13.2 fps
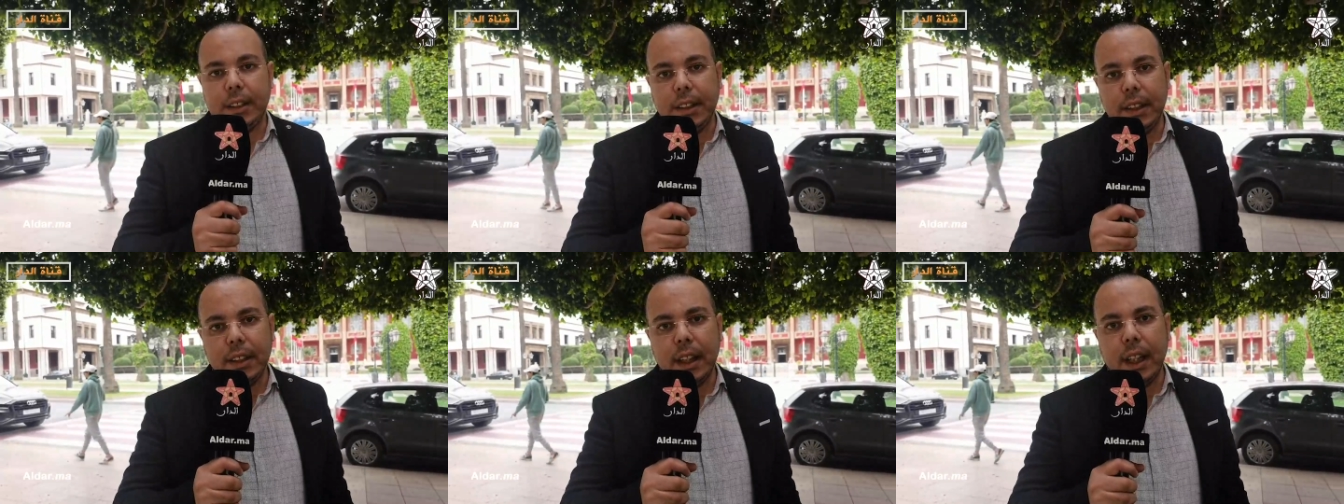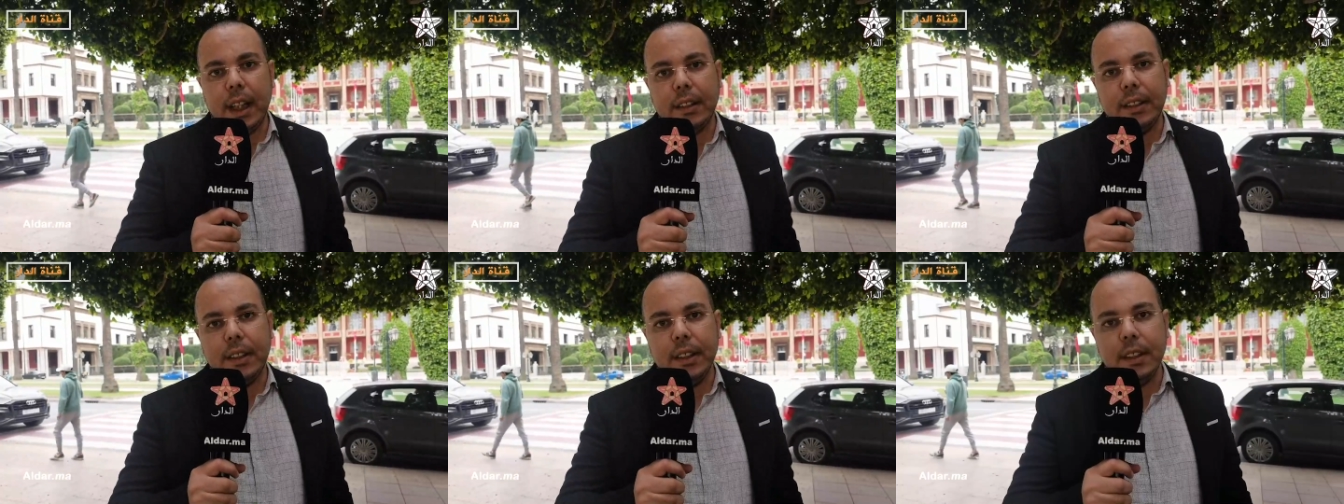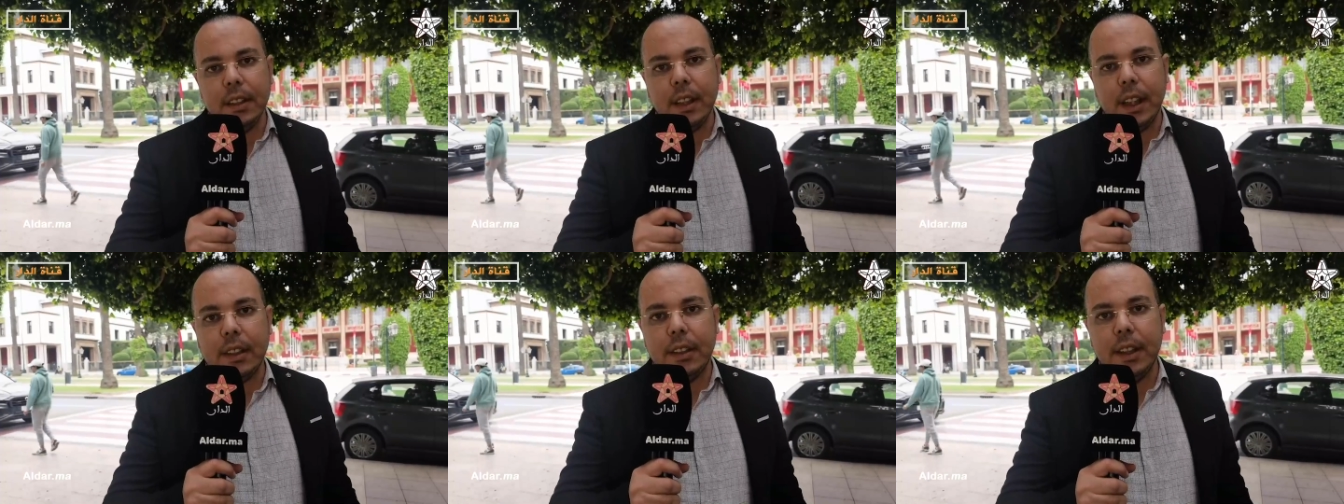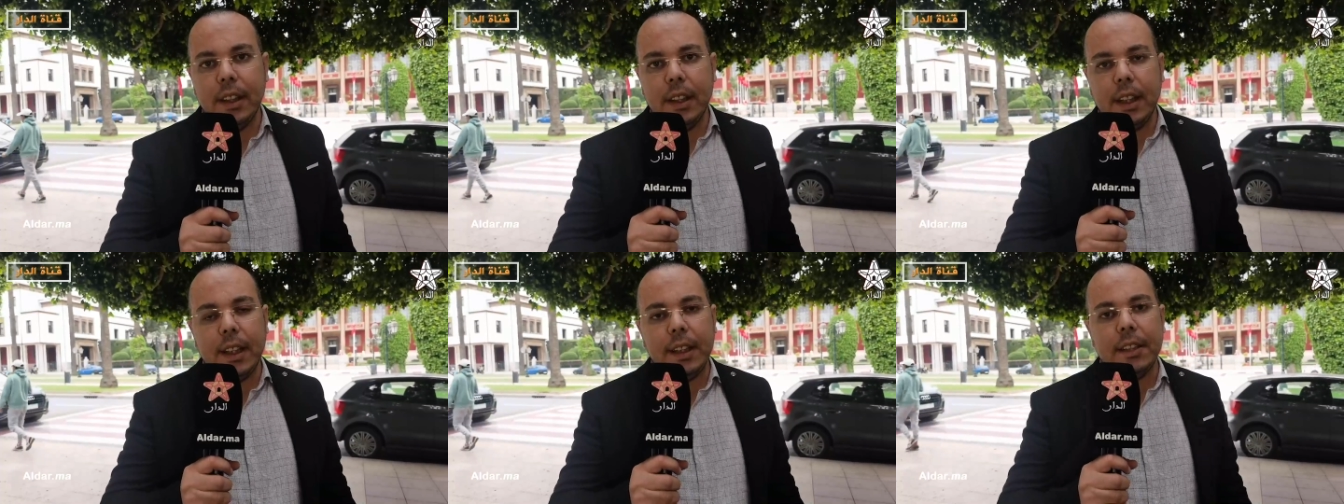الدين الدين
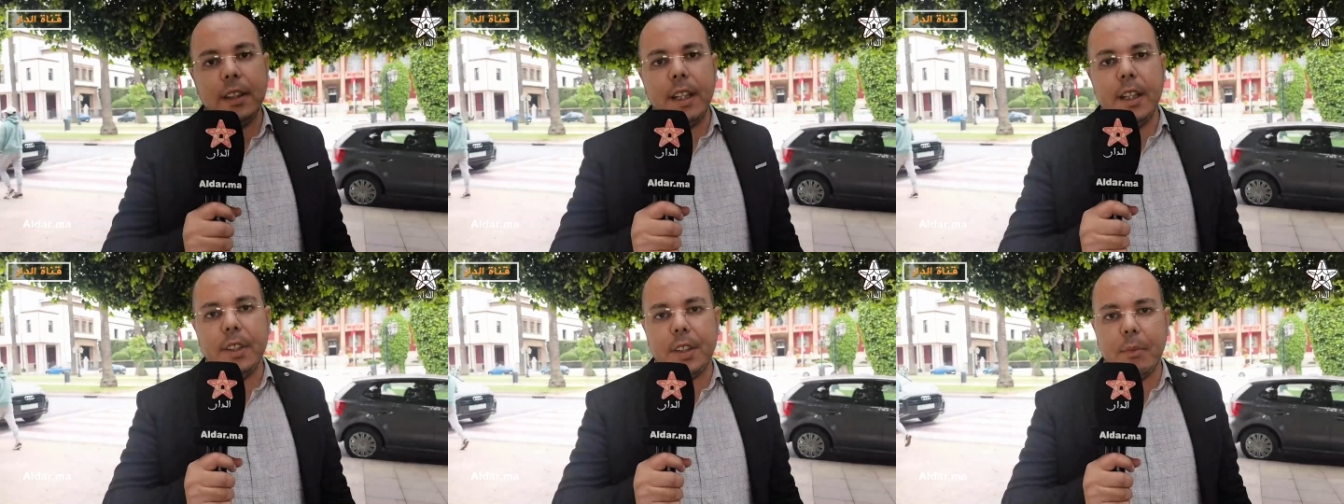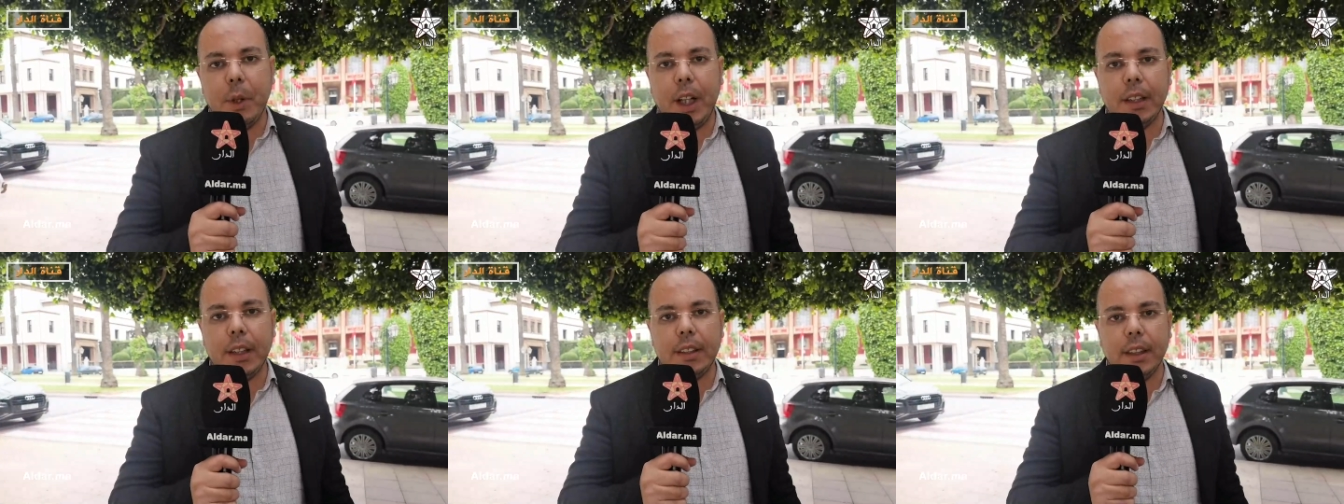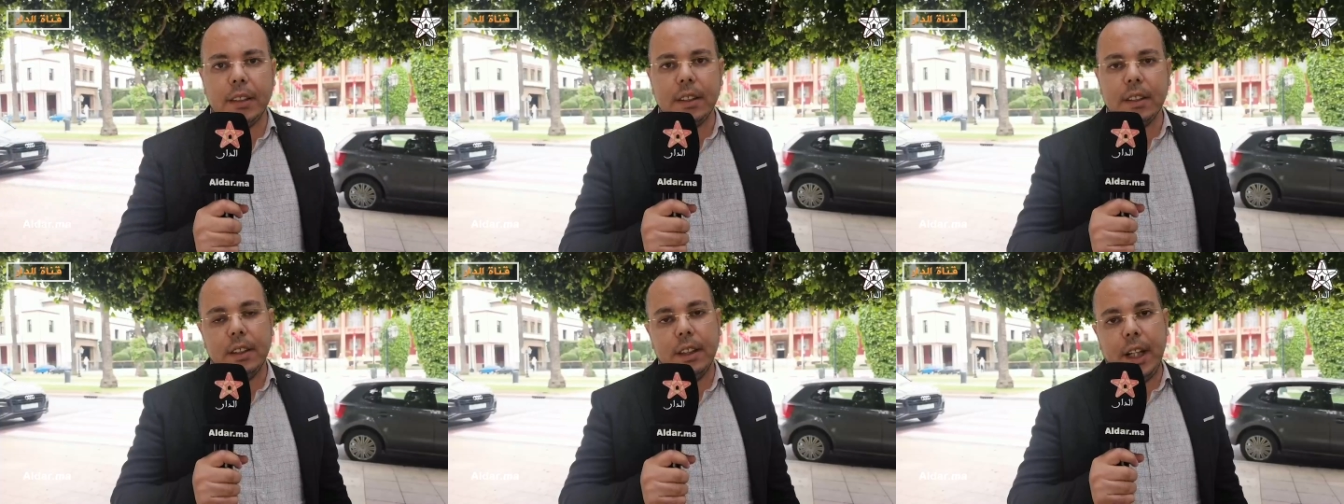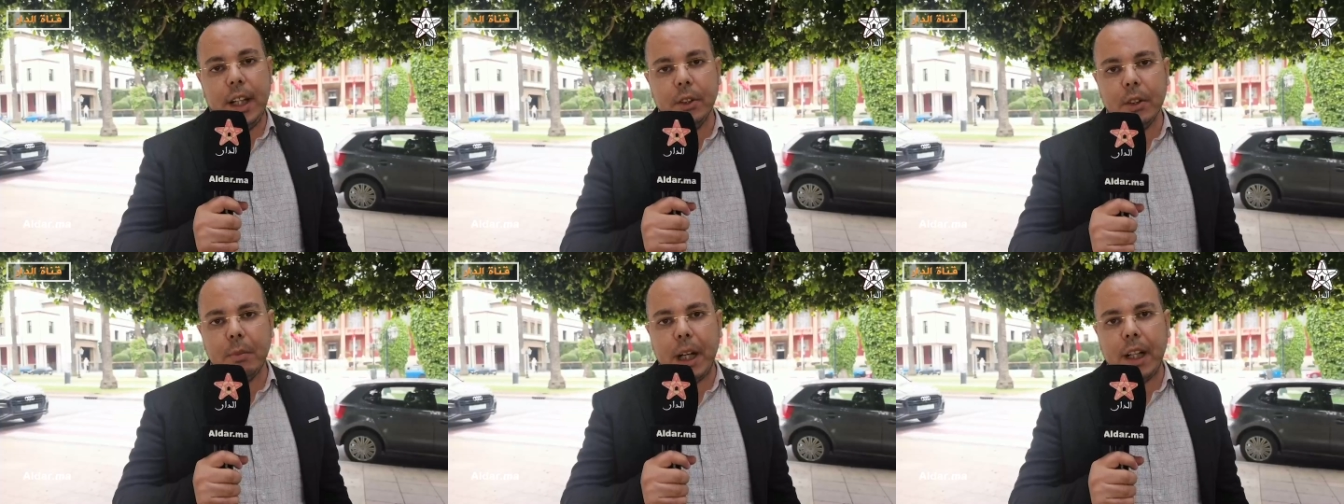الدين ليس يسمى محدد
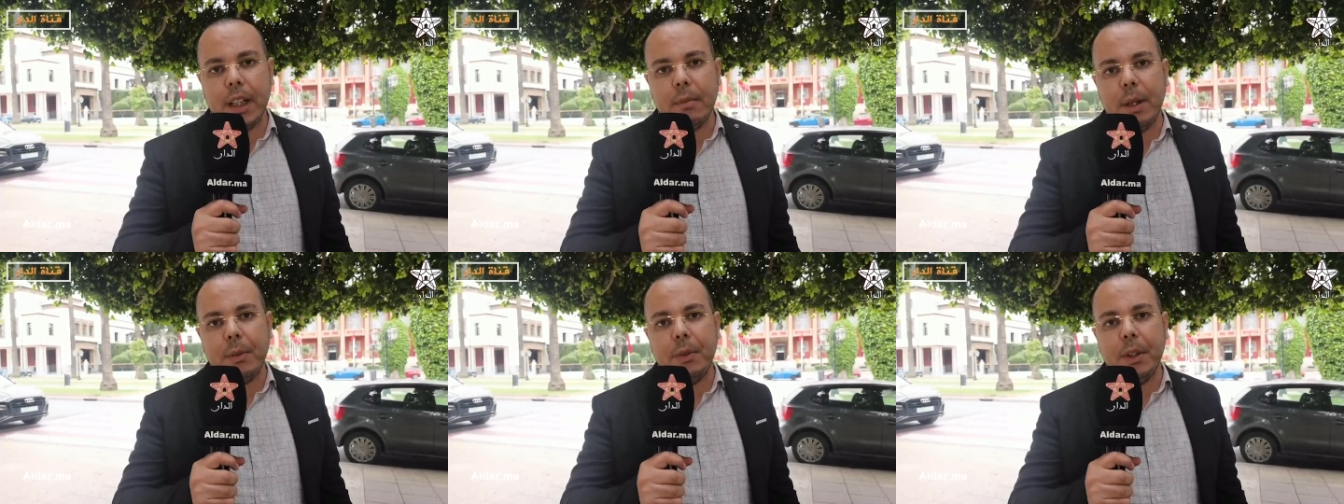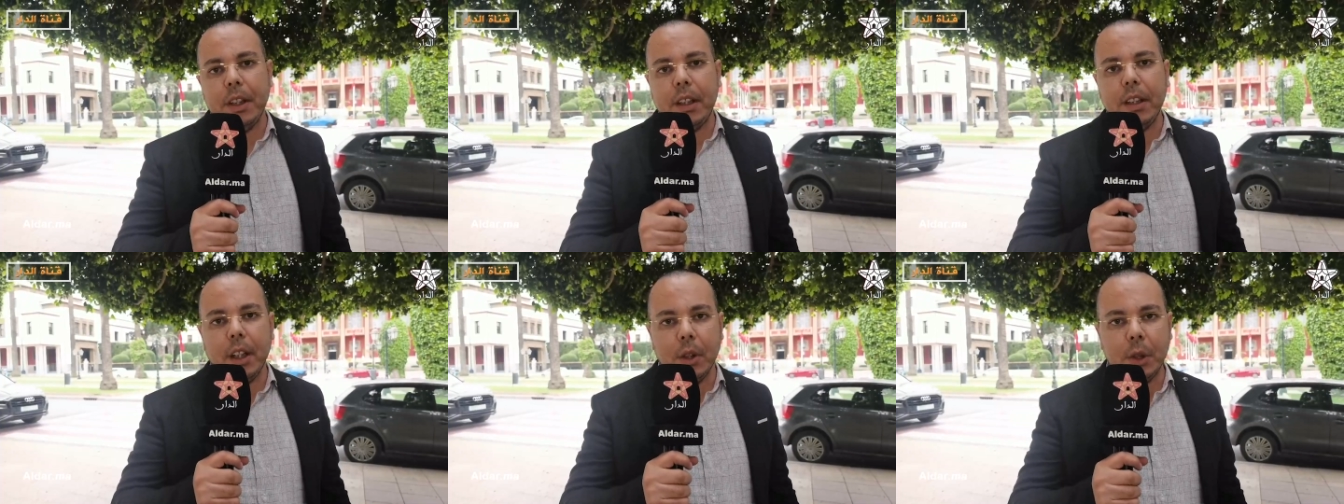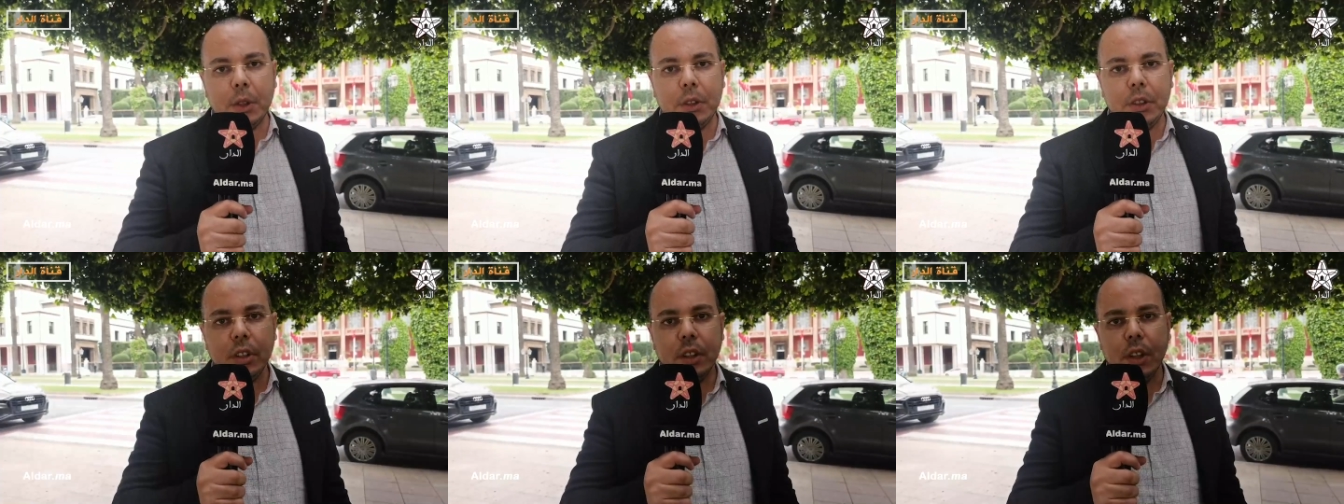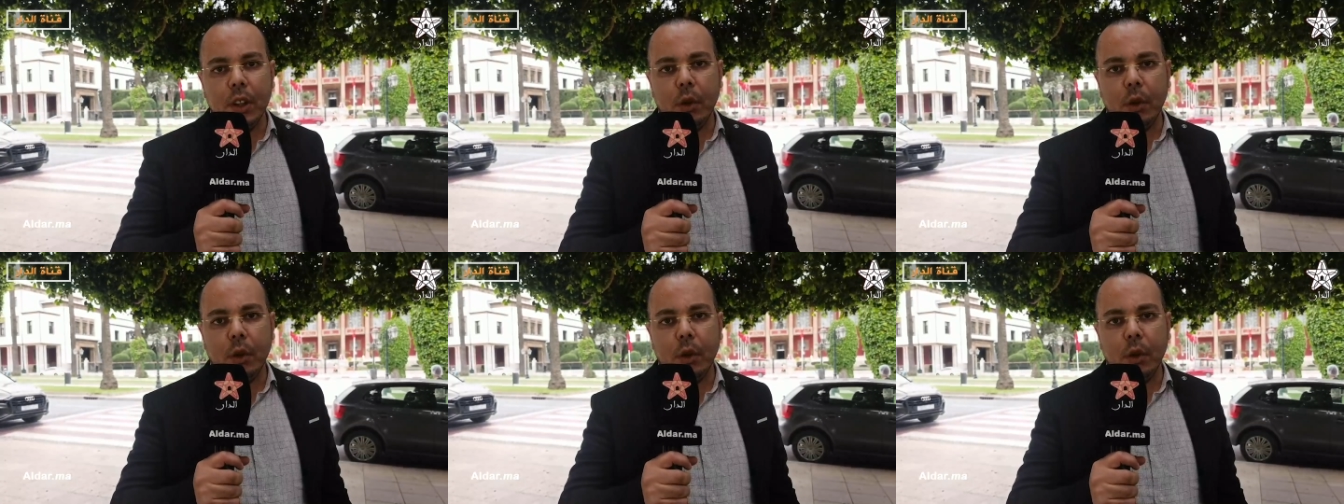نحن المغاربة فينا اليهود